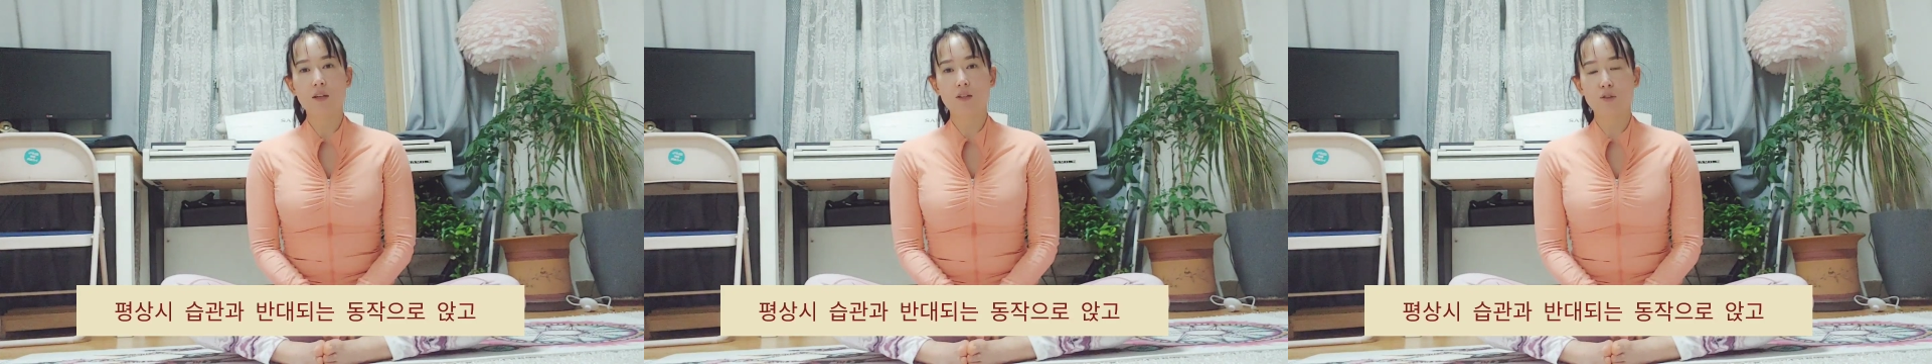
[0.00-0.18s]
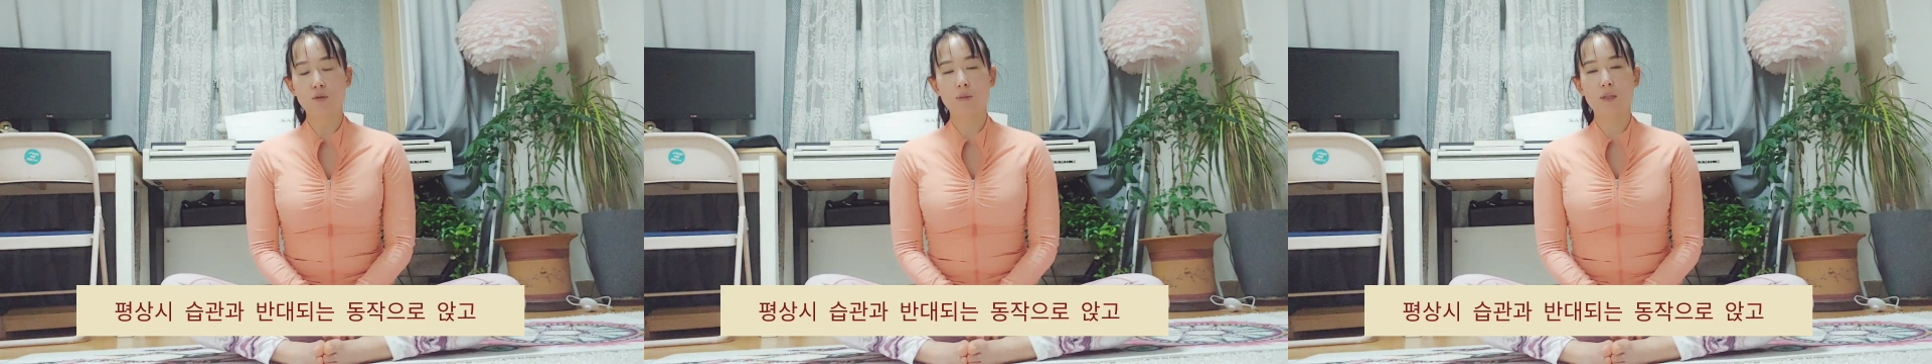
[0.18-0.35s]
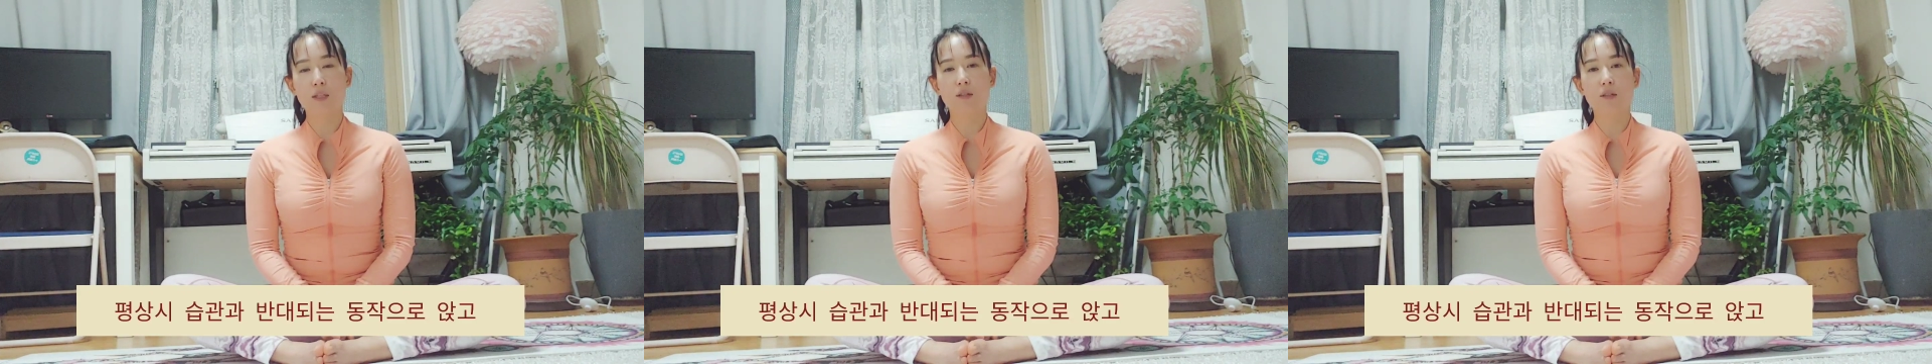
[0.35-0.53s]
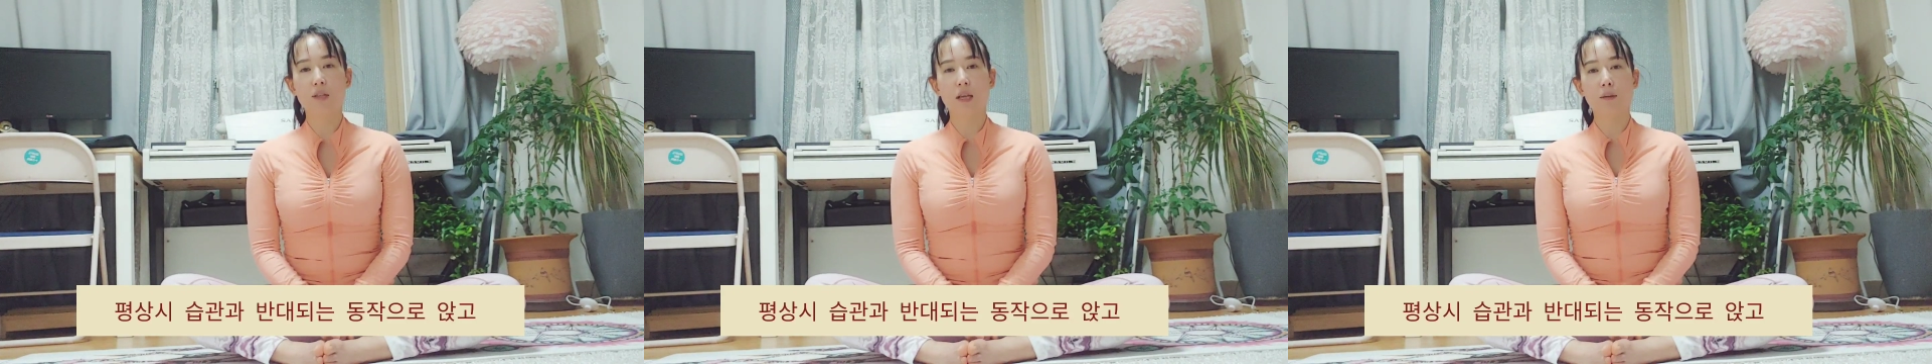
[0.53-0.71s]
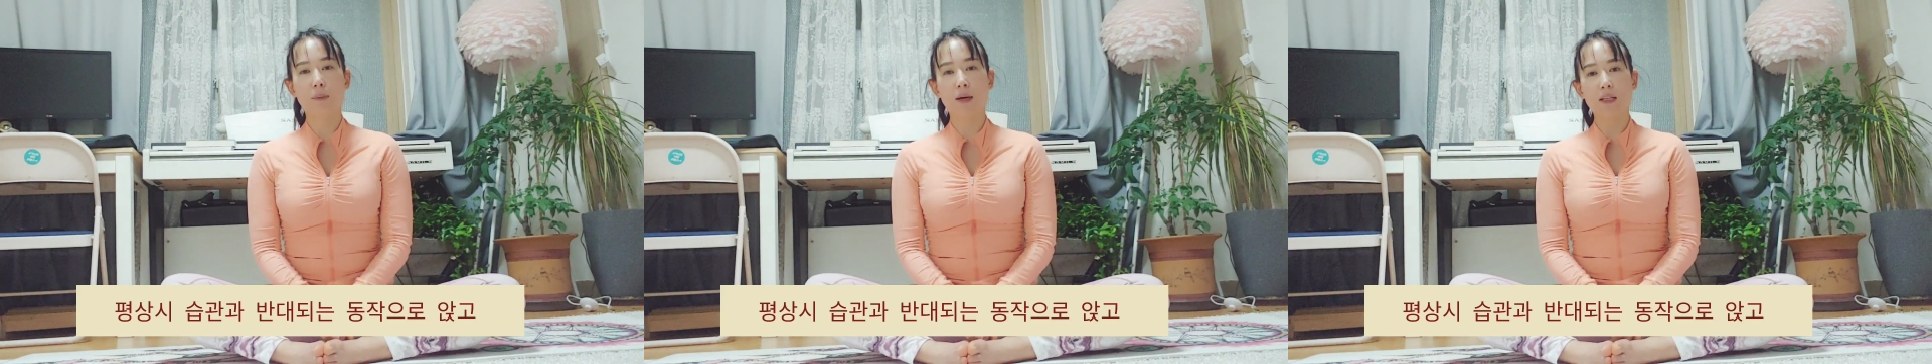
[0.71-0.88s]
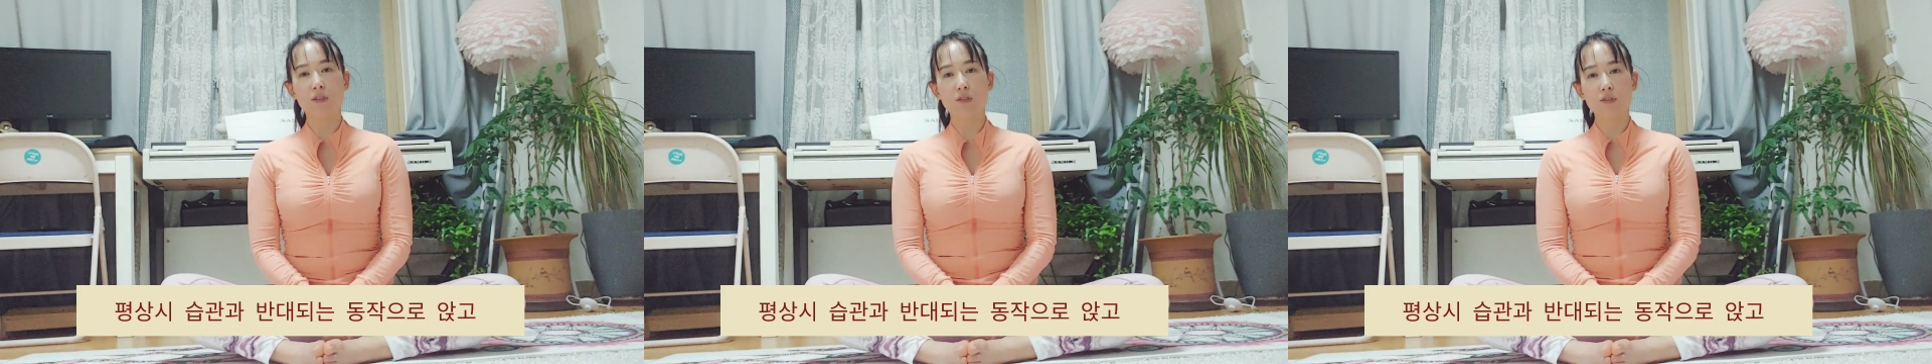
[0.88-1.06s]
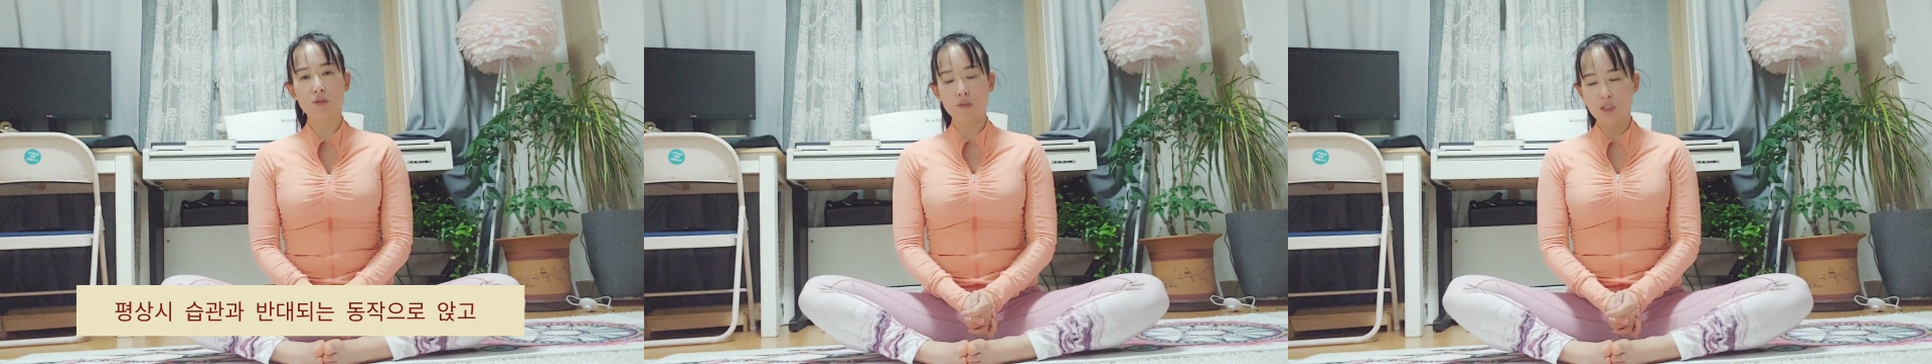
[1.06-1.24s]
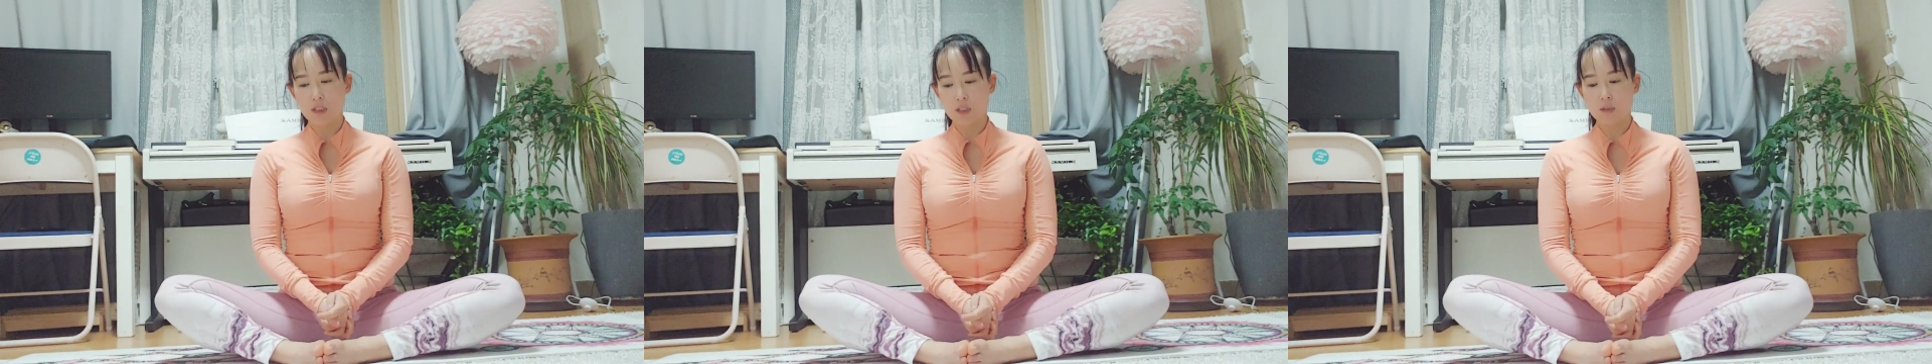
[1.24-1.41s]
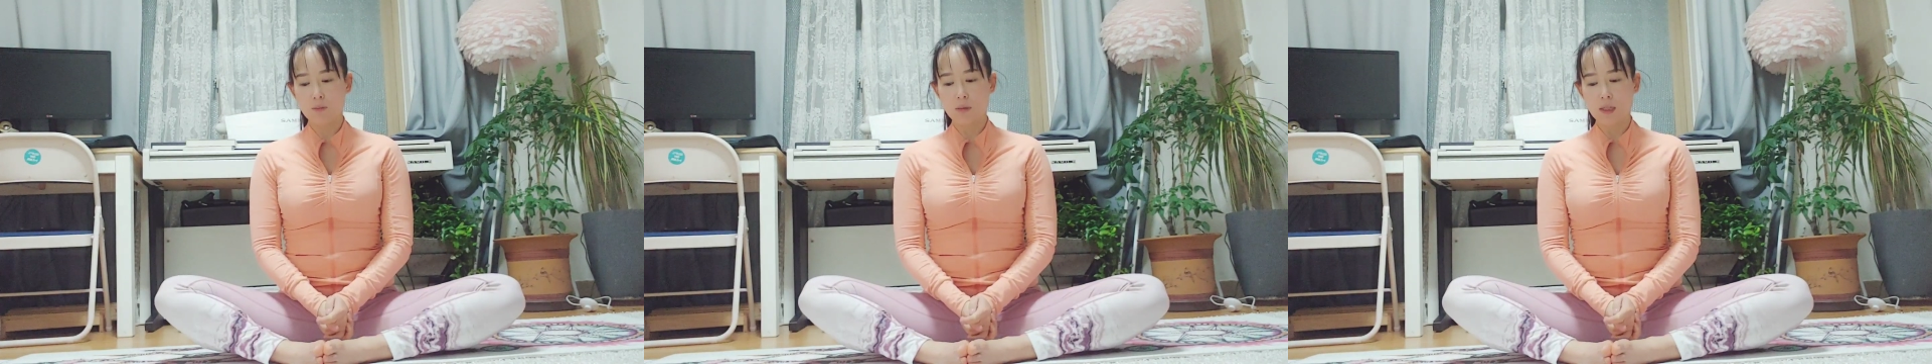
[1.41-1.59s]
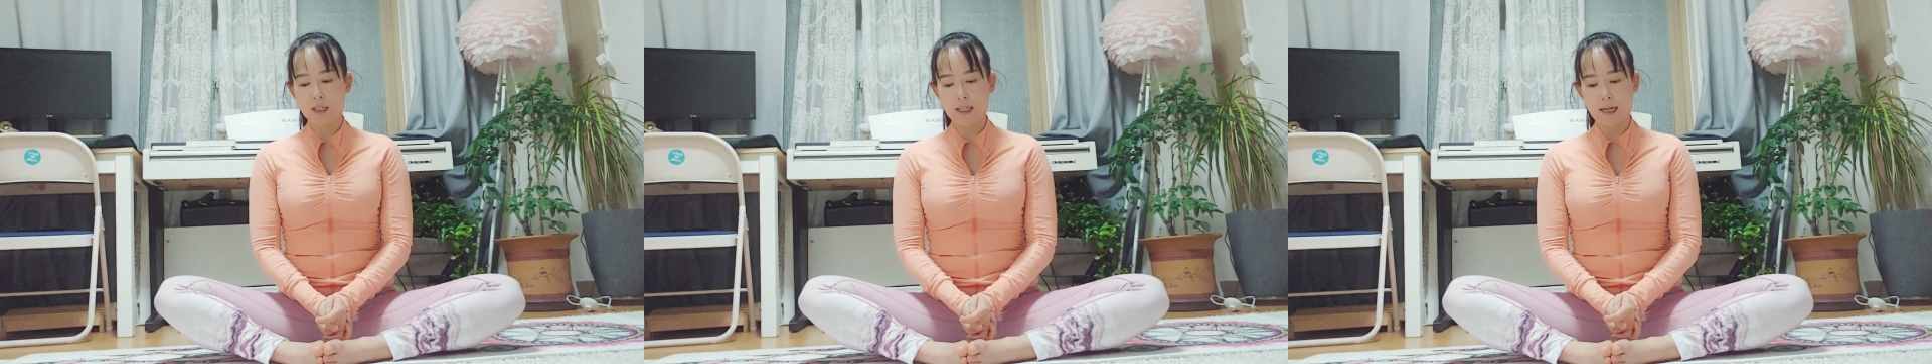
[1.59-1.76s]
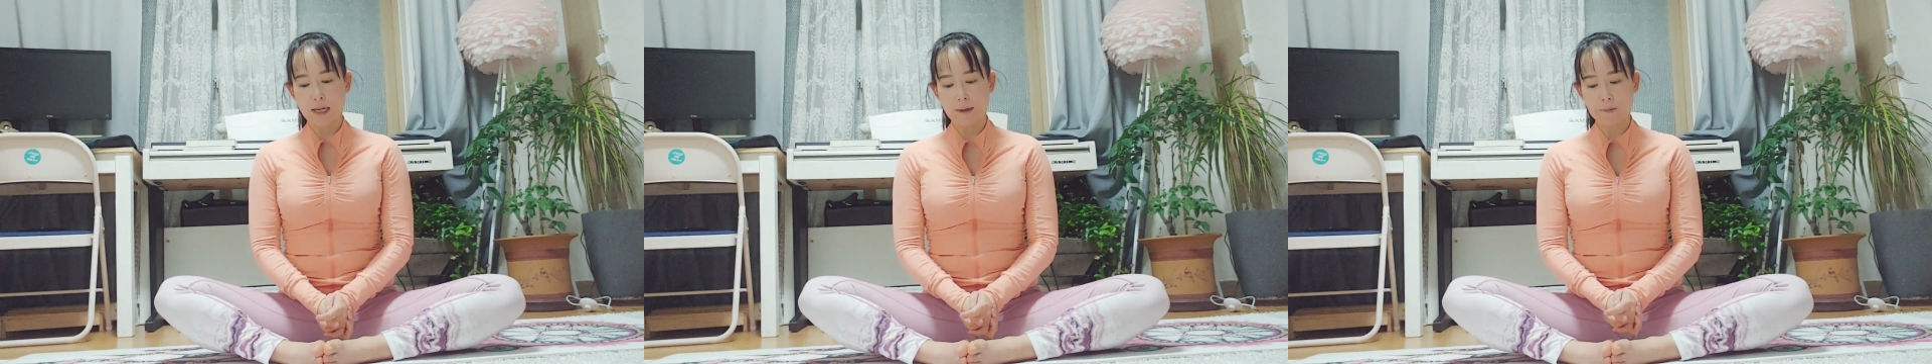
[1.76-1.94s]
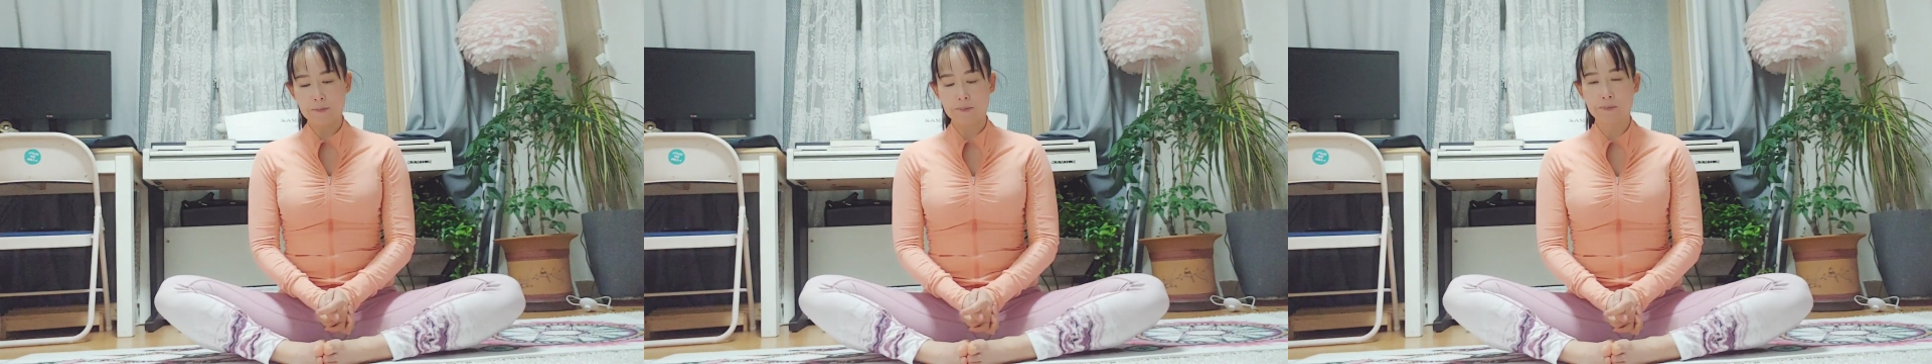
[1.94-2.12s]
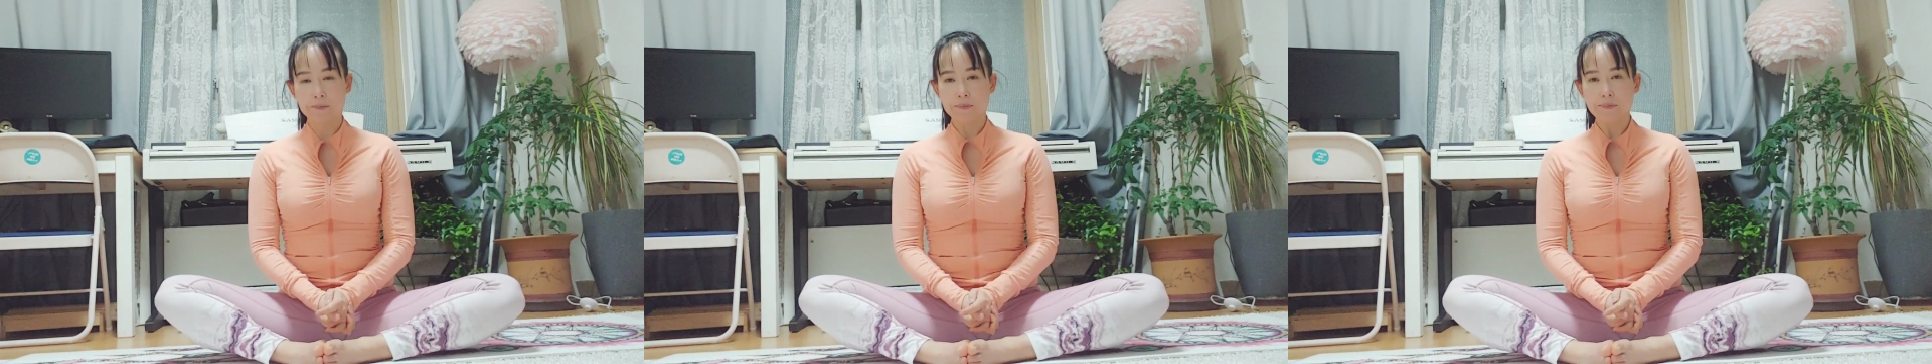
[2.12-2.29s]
좀 이르게 만들 수 있습니다.